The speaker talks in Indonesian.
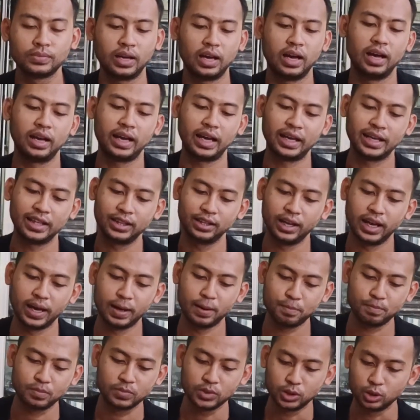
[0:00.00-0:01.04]
Nah, gitu
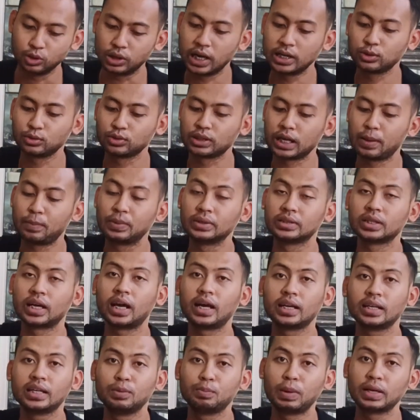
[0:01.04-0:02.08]
ya. Juga sudah
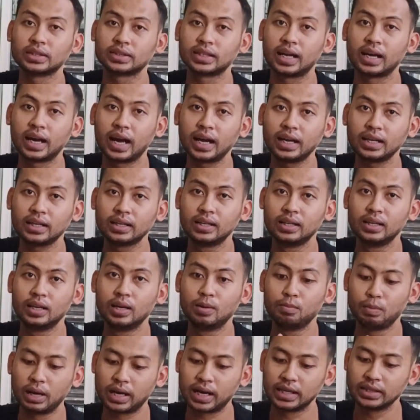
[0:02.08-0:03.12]
bisa dipasangkan
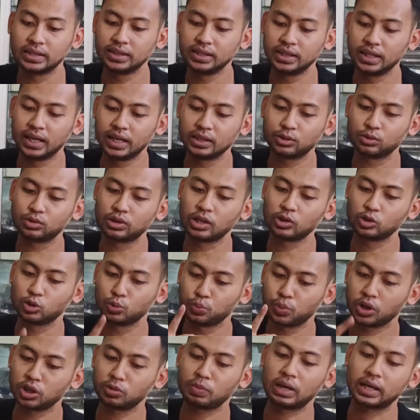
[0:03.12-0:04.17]
magazin ya, sudah
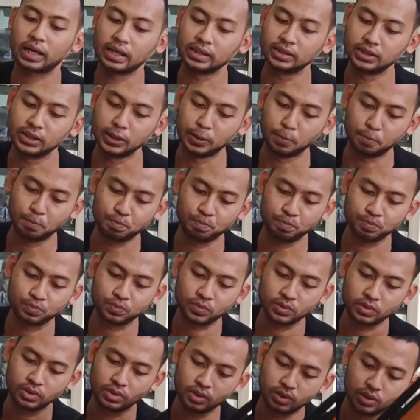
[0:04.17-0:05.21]
support magazin.
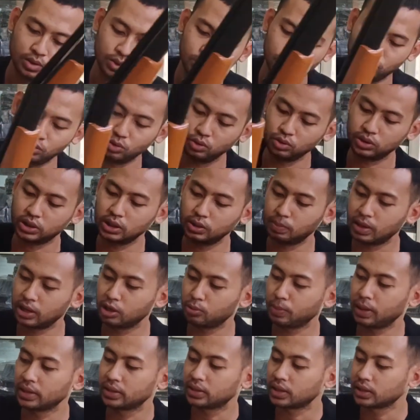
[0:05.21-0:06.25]
Tuh di
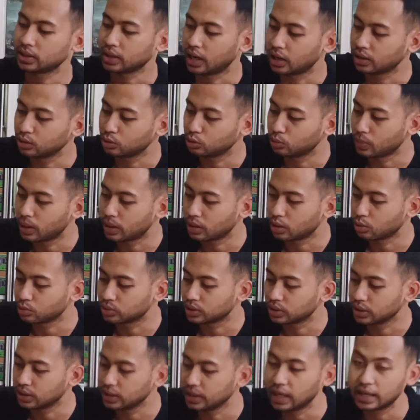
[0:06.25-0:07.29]
manometernya untuk
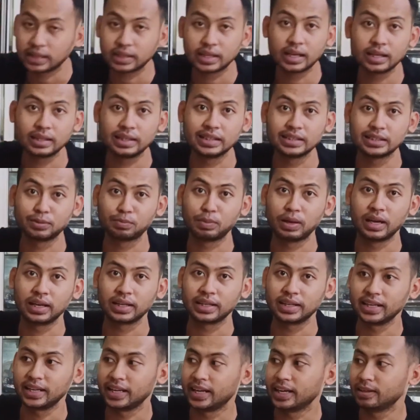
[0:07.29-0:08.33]
Marauder ini ada di sebelah
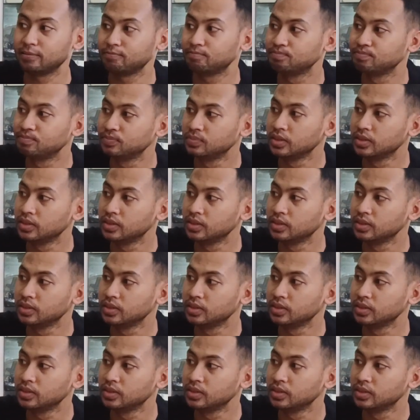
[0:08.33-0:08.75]
kiri ya.